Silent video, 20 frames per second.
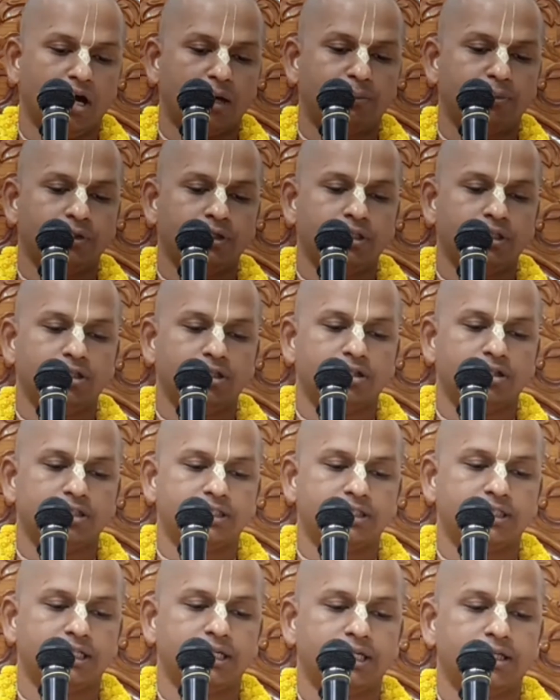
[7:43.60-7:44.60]
আপনি
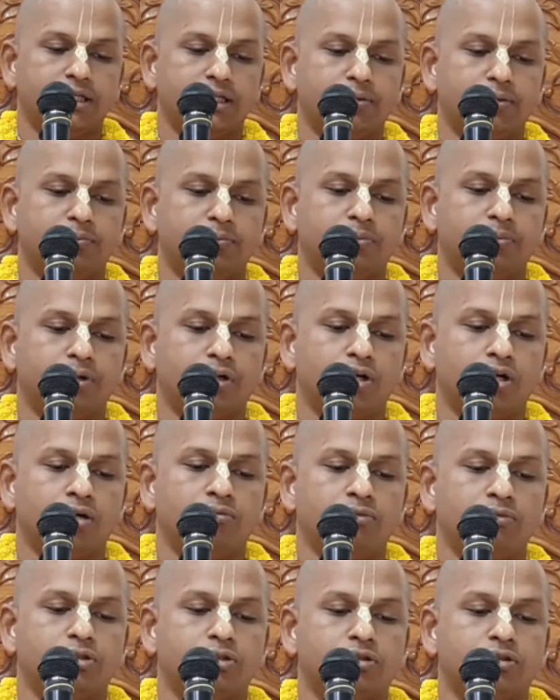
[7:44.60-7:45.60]
হচ্ছেন
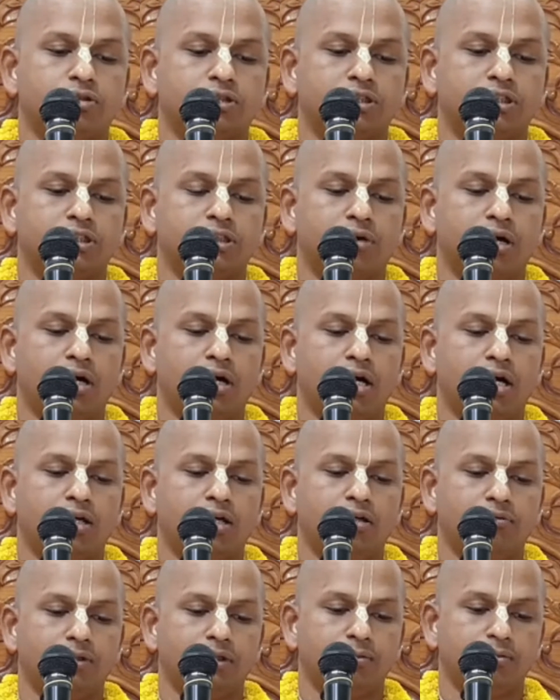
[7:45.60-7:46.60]
পরম শক্তিমান
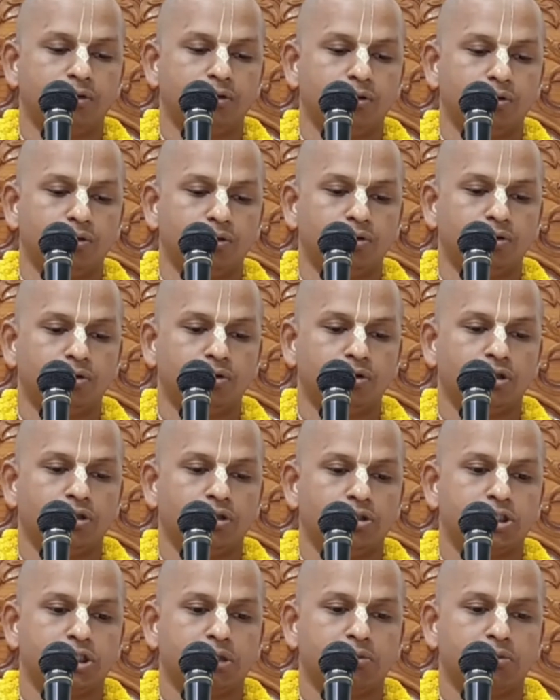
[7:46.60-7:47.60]
বিভু
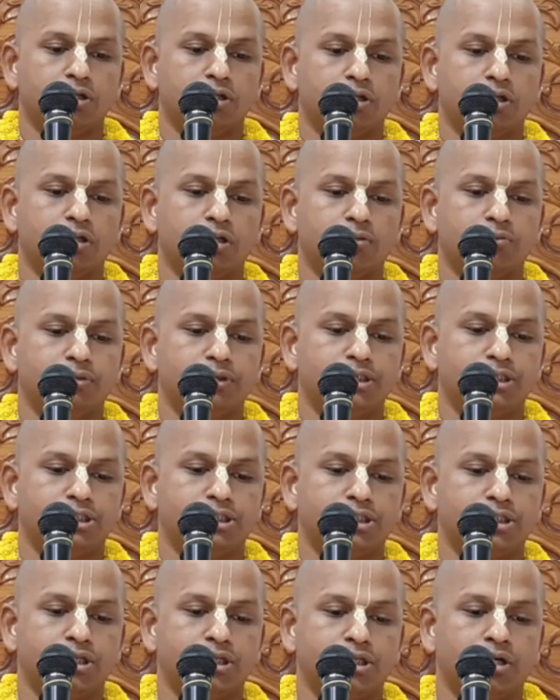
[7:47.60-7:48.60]
সমগ্র
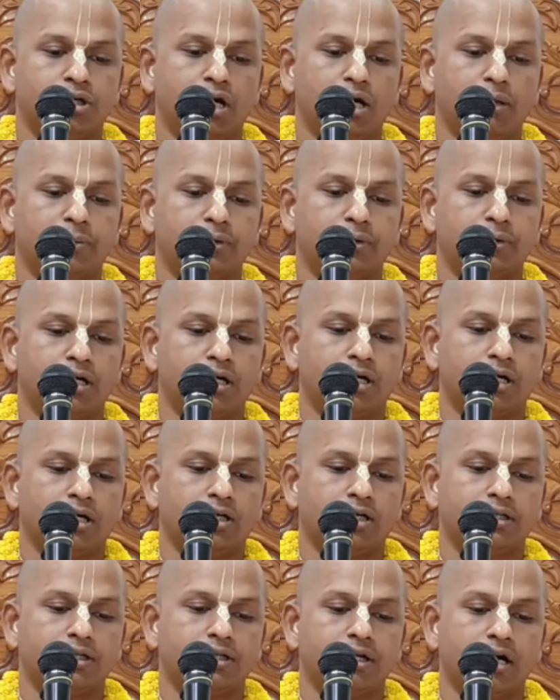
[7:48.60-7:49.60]
বিশ্ব আপনার
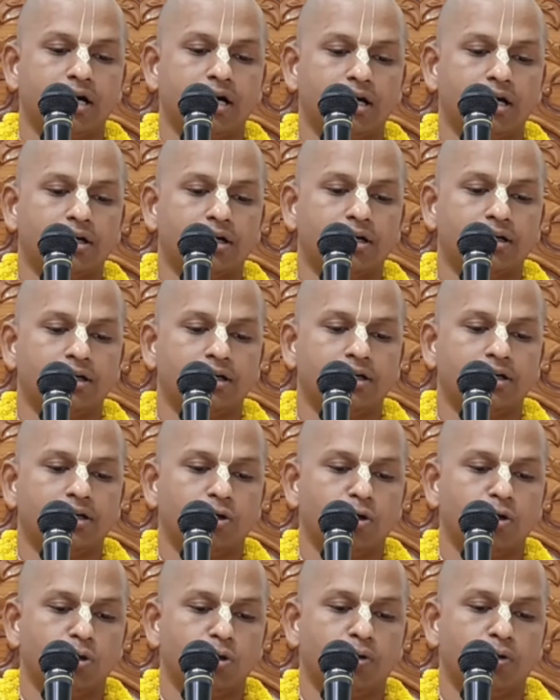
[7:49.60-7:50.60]
ক্রীড়ার
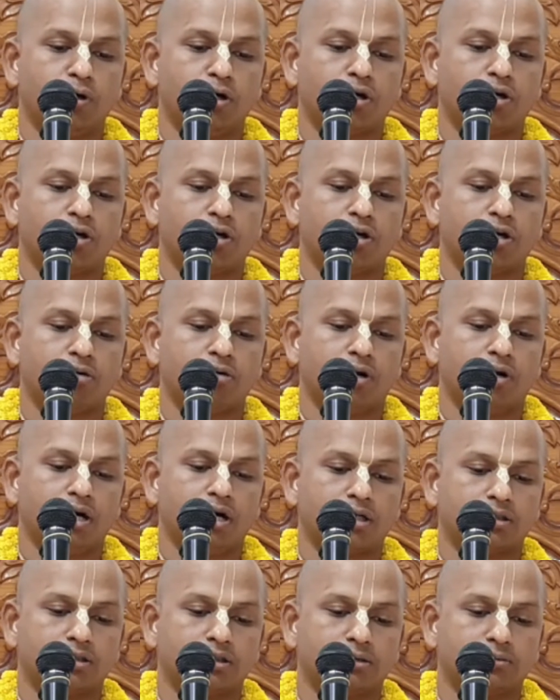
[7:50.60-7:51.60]
উপকরণ
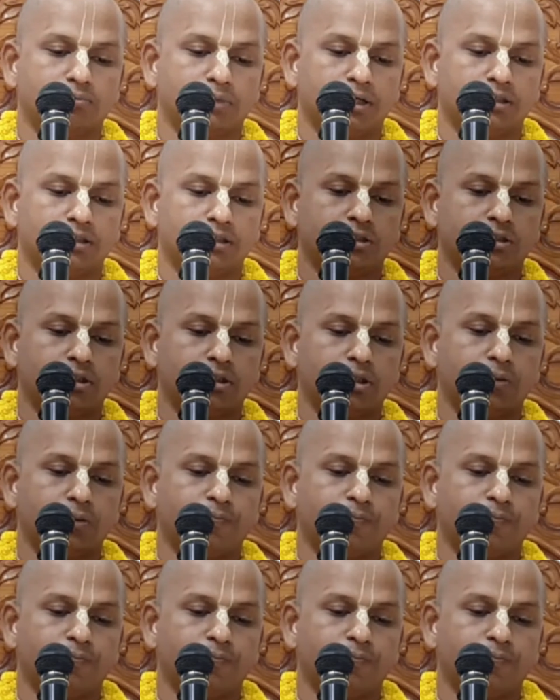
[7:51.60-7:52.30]
মাত্র